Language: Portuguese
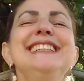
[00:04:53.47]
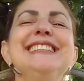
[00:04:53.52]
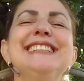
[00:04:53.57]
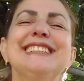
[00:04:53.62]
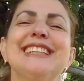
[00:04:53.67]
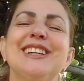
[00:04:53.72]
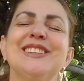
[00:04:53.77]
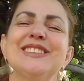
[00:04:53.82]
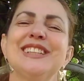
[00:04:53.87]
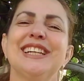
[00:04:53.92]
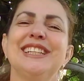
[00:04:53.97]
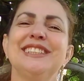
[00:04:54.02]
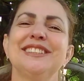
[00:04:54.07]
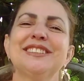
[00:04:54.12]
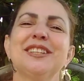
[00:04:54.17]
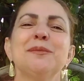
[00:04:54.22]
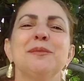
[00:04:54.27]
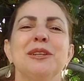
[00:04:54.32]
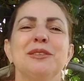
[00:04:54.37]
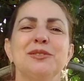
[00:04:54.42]
então, daí
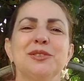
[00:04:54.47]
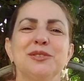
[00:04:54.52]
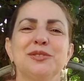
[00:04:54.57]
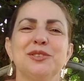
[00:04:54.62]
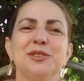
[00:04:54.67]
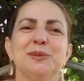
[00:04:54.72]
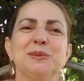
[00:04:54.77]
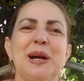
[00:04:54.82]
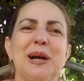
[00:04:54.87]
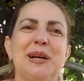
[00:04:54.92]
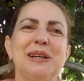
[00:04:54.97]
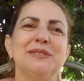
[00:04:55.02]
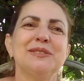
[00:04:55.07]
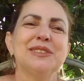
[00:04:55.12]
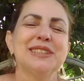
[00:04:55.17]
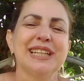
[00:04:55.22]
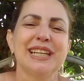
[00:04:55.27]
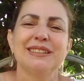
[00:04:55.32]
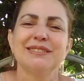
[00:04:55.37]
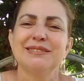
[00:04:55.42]
eu também vou filmar,
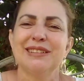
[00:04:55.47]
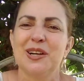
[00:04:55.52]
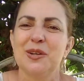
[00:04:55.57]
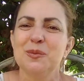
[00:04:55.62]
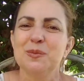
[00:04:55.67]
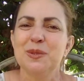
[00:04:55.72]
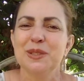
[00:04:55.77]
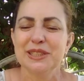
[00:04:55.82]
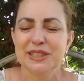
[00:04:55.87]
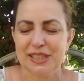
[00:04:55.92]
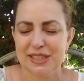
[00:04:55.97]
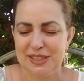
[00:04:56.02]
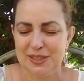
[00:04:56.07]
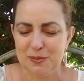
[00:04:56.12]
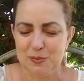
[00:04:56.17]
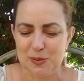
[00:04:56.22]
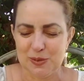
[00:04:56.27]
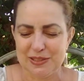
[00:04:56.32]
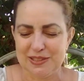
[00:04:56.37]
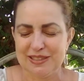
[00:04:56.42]
vou gravar um
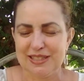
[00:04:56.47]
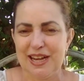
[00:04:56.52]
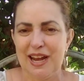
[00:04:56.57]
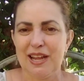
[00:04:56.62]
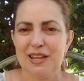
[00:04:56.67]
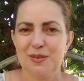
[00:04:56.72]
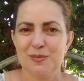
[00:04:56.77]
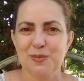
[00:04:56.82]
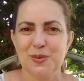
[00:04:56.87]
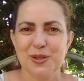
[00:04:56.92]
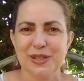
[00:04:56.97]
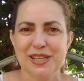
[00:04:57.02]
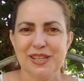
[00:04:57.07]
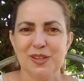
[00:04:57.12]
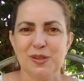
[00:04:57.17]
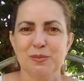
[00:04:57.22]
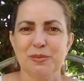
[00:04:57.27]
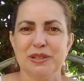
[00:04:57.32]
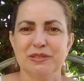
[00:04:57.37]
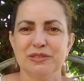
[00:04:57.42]
pouquinho, mostrar aí um
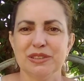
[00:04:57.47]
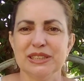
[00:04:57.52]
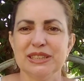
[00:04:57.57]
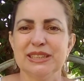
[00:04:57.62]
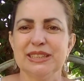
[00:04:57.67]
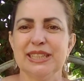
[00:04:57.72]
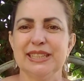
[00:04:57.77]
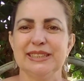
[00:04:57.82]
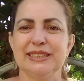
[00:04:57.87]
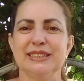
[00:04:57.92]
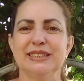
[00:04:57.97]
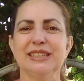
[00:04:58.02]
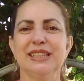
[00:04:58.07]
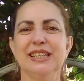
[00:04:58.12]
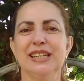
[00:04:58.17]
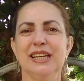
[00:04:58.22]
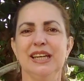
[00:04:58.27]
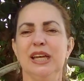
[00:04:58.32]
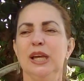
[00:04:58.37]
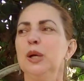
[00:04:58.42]
pouquinho pra vocês.
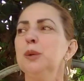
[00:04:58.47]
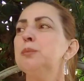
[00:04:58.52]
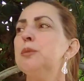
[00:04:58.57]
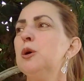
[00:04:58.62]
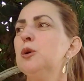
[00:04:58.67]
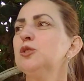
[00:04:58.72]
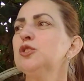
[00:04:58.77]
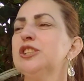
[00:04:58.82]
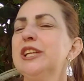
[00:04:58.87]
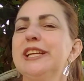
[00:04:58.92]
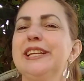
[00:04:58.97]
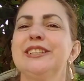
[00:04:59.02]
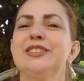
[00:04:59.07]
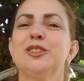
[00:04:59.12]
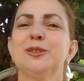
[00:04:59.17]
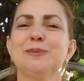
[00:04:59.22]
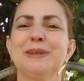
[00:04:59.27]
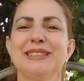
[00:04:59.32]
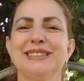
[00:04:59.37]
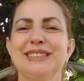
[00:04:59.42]
Bom,
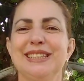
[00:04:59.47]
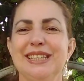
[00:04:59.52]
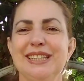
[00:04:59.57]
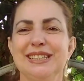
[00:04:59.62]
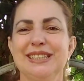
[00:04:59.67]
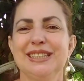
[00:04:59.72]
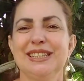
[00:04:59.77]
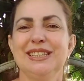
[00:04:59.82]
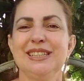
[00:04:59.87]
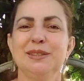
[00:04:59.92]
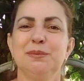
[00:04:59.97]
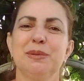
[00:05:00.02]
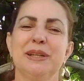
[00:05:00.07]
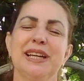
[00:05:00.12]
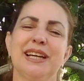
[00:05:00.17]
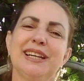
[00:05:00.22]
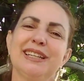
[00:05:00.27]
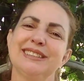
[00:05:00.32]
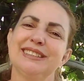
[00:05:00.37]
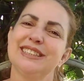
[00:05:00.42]
gente, eu passei aqui
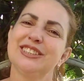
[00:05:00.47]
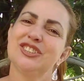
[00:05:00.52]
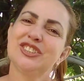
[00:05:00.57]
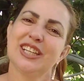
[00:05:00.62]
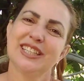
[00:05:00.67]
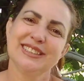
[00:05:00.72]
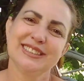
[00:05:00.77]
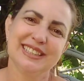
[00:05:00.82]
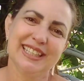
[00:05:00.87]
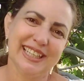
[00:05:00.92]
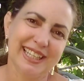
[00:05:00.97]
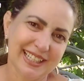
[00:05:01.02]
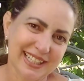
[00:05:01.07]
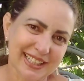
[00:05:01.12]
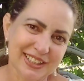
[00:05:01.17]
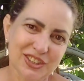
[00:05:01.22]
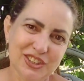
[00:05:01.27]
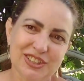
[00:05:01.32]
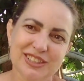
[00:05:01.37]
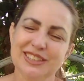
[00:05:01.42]
pra deixar esse
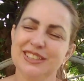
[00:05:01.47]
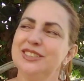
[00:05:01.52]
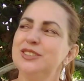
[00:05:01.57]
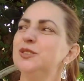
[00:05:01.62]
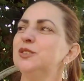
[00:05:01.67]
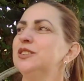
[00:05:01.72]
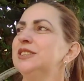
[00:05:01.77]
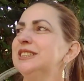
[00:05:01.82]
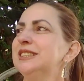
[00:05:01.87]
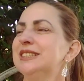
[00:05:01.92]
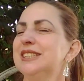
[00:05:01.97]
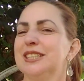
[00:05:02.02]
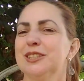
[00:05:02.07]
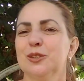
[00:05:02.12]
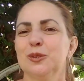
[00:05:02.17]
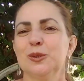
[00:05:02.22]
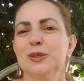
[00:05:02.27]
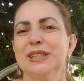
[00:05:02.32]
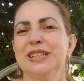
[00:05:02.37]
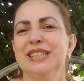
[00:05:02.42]
recadinho
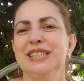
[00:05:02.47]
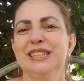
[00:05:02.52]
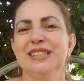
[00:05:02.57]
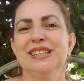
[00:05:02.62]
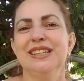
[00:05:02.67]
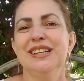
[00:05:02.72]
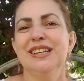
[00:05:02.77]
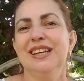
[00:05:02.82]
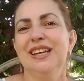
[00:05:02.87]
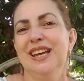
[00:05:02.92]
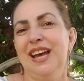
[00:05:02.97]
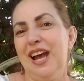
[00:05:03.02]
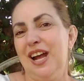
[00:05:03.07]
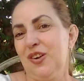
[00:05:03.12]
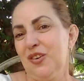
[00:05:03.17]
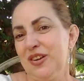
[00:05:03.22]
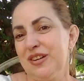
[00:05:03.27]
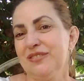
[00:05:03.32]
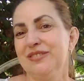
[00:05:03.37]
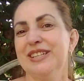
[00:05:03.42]
dizendo que
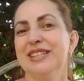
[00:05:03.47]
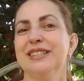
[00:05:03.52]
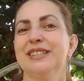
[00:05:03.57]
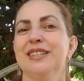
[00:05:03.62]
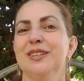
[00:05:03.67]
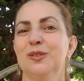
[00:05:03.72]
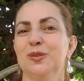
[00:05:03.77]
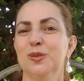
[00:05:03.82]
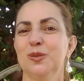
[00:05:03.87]
Agora vai ter